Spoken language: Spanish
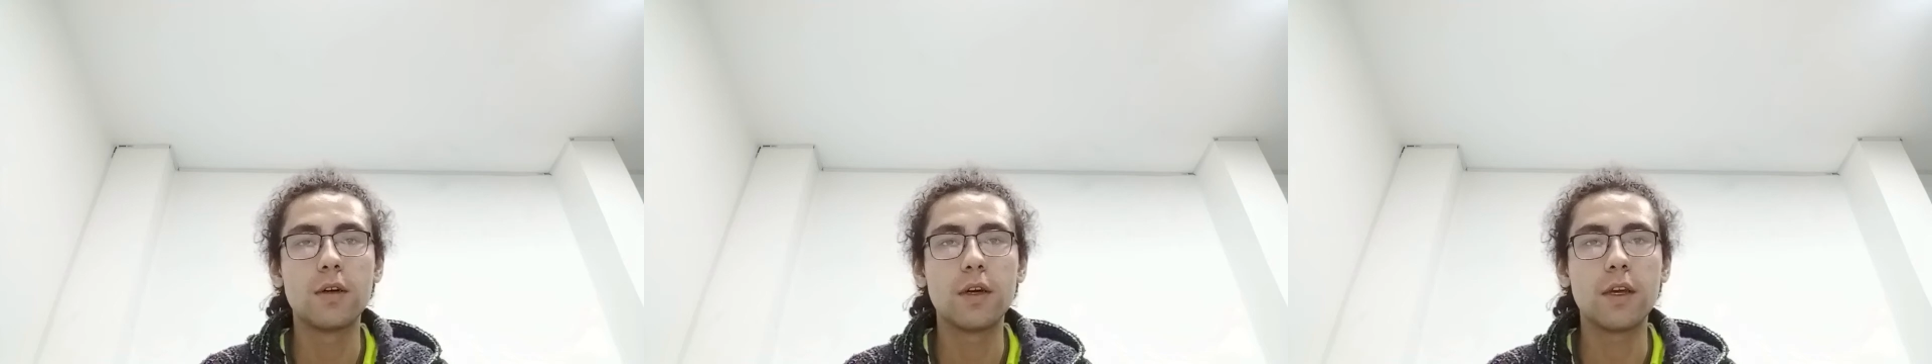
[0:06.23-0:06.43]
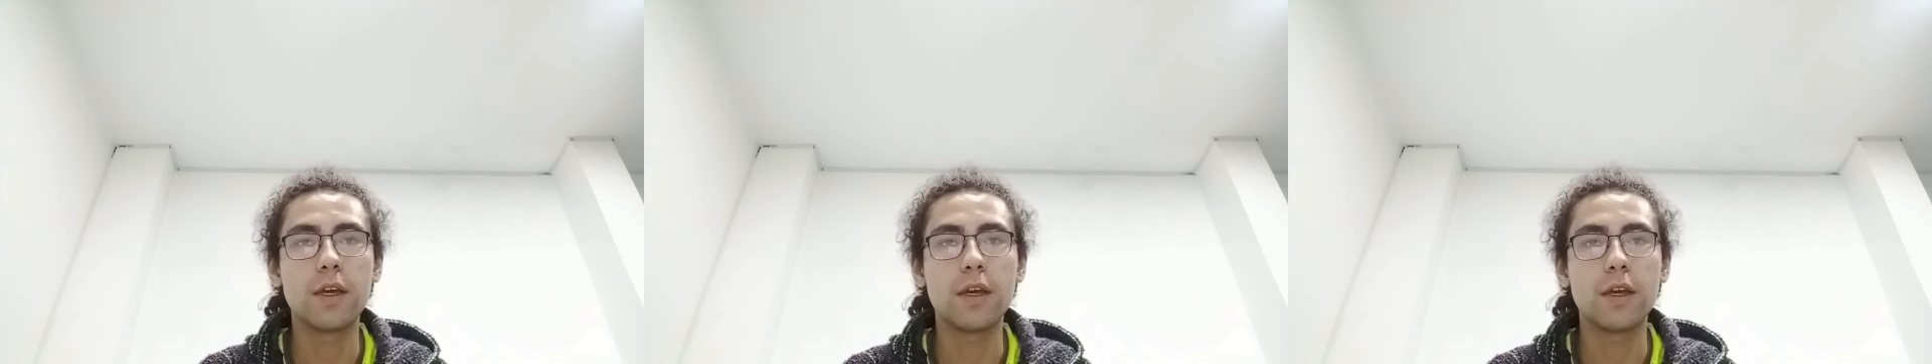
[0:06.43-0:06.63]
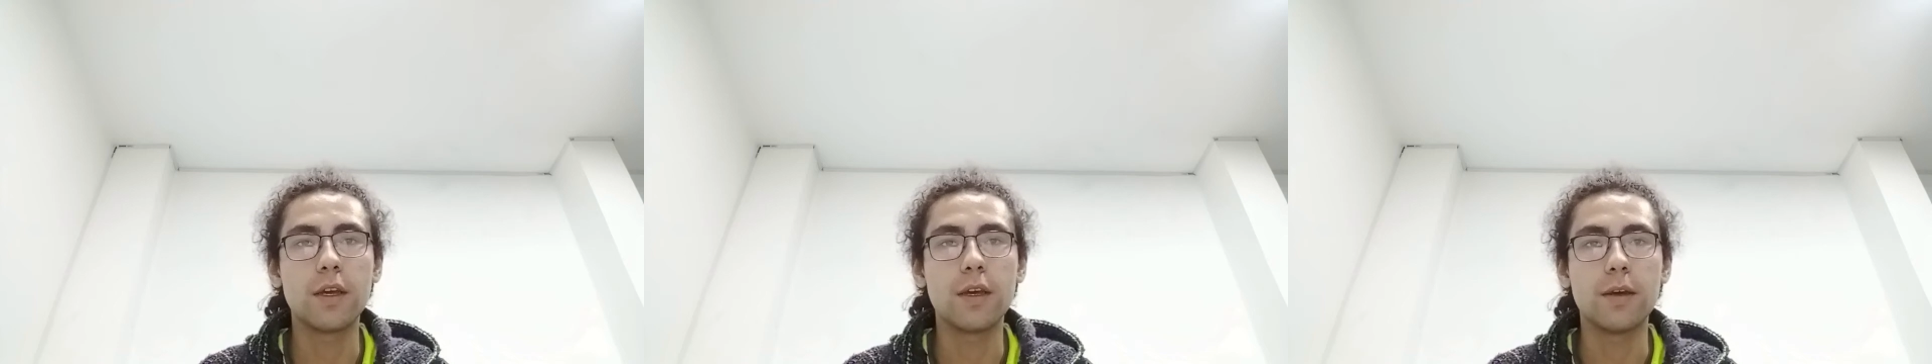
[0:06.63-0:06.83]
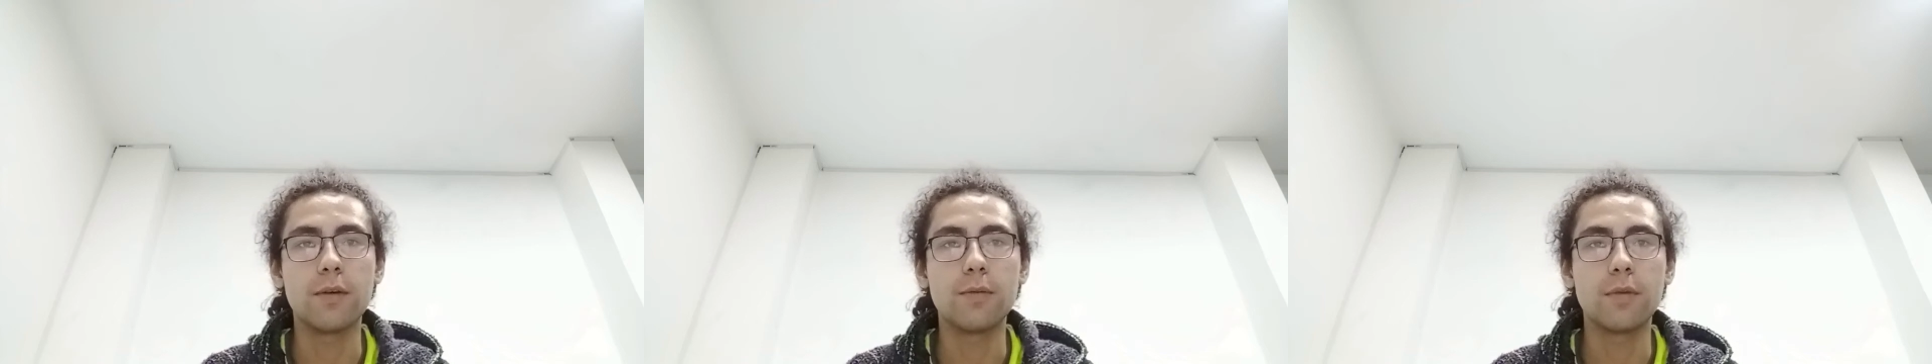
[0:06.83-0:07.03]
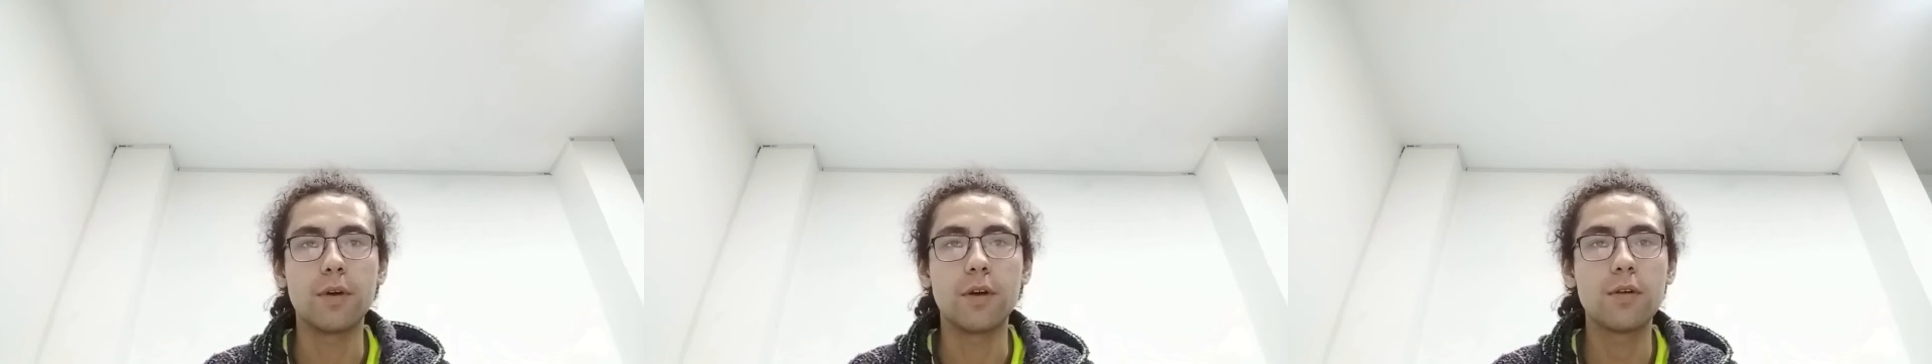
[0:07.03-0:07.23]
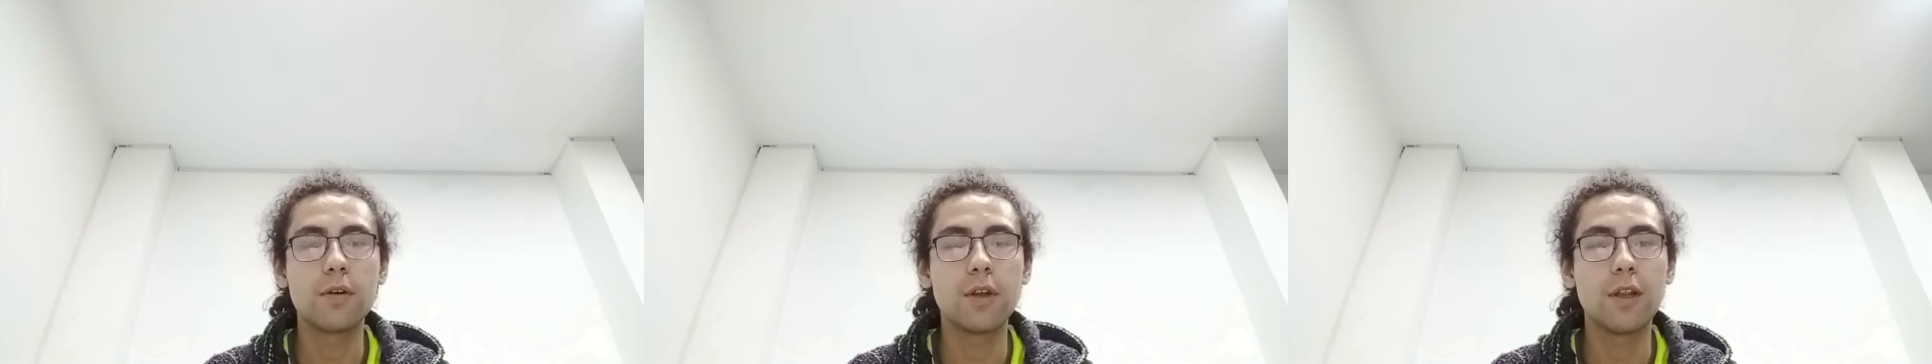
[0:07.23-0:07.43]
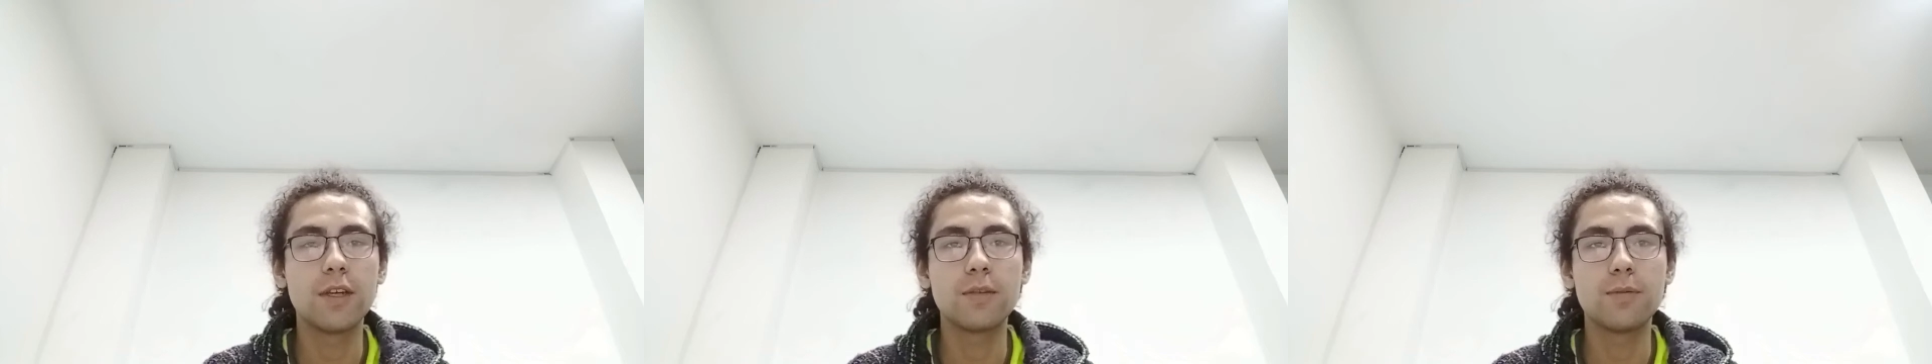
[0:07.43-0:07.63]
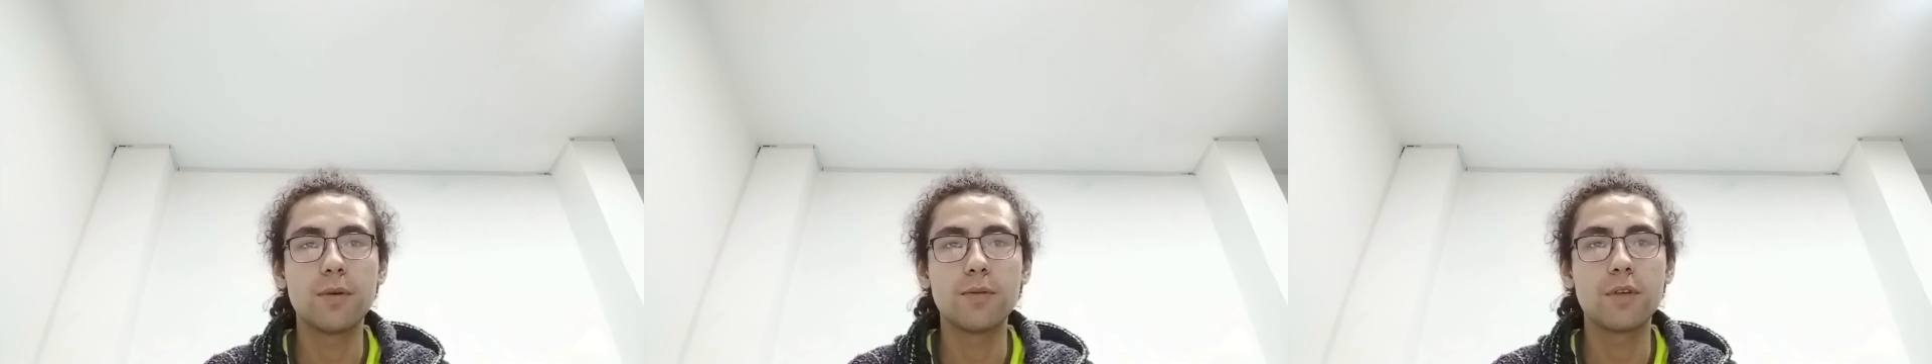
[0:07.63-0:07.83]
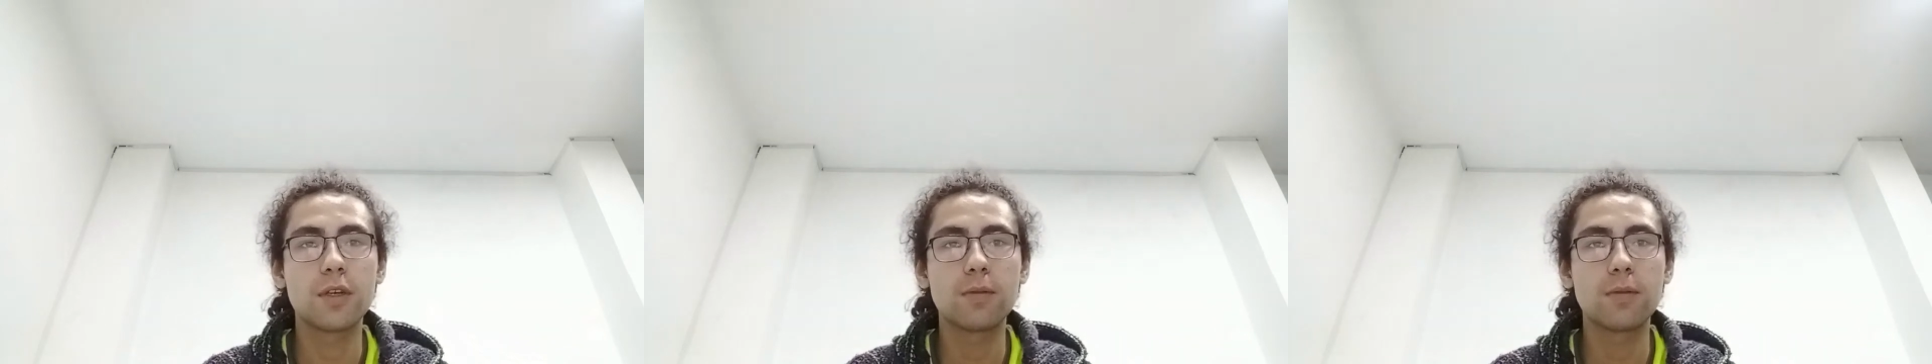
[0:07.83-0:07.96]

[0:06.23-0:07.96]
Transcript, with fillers: Eh, bueno, hoy les vamos a